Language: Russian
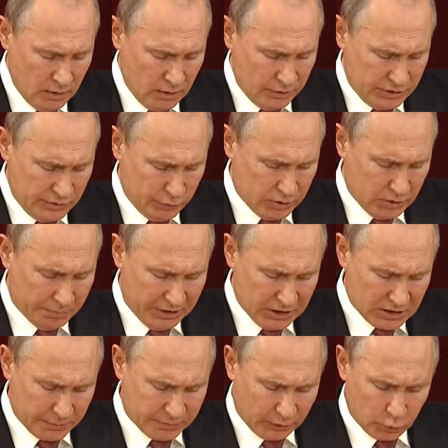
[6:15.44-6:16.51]
Сегодня
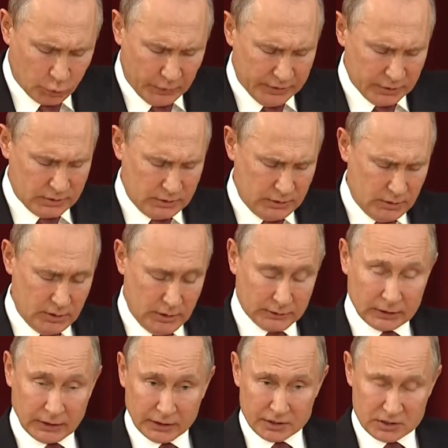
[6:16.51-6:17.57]
принцип конкуренции и
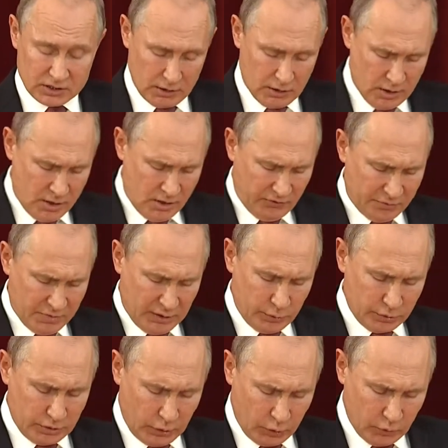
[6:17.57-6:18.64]
открытости в
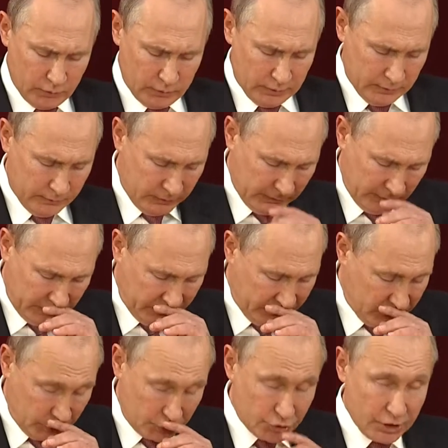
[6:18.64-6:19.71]
мировой торговле
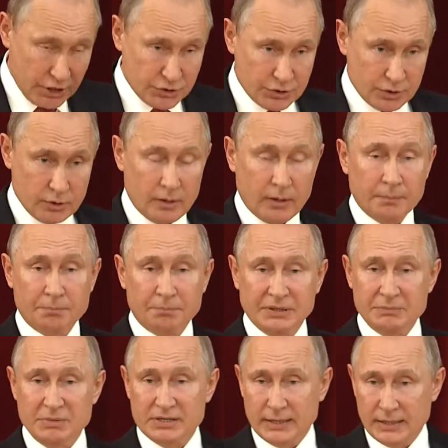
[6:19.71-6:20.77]
все чаще
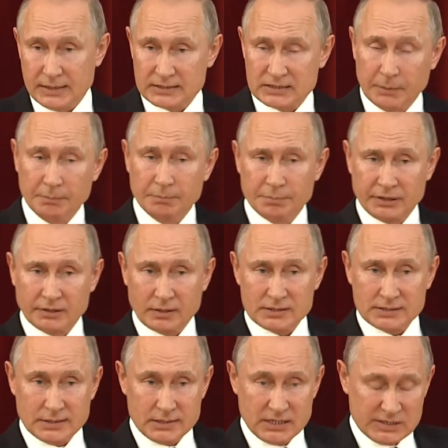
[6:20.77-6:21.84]
подменяется
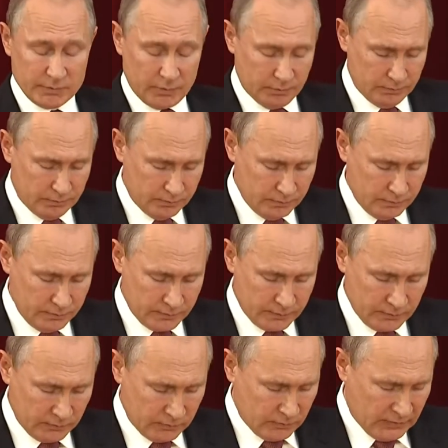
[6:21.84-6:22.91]
протекционизмом.
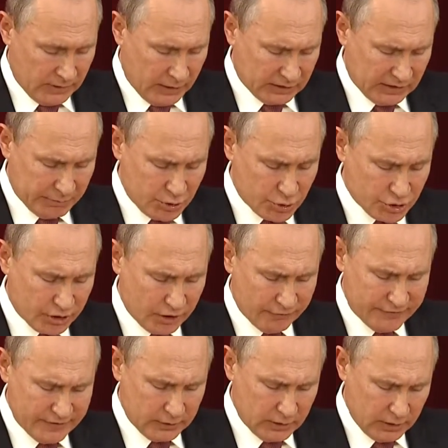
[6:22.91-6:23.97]
Экономическая
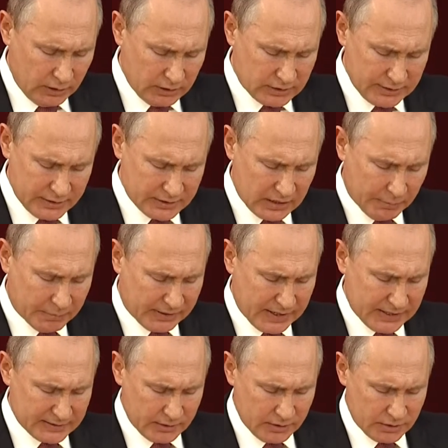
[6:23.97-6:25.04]
выгода и
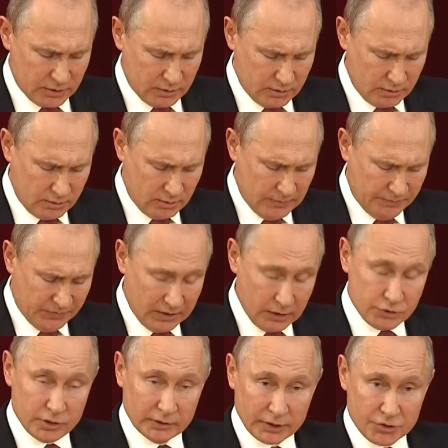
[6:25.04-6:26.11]
целесообразность
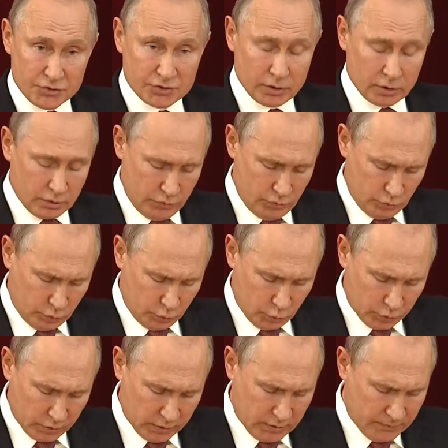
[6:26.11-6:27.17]
идеологической
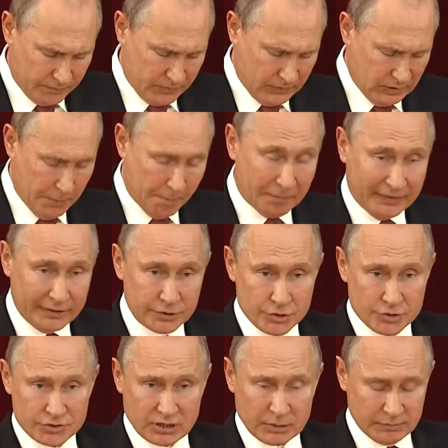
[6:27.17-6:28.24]
конъюнктуры и
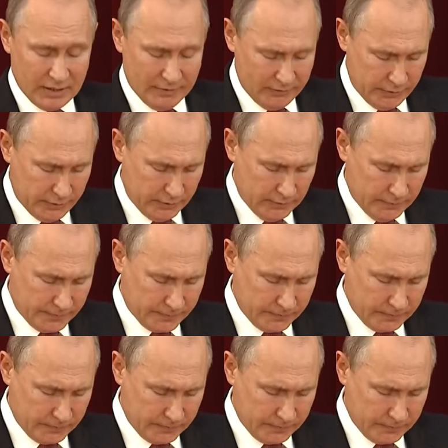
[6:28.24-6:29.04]
политическим давлением –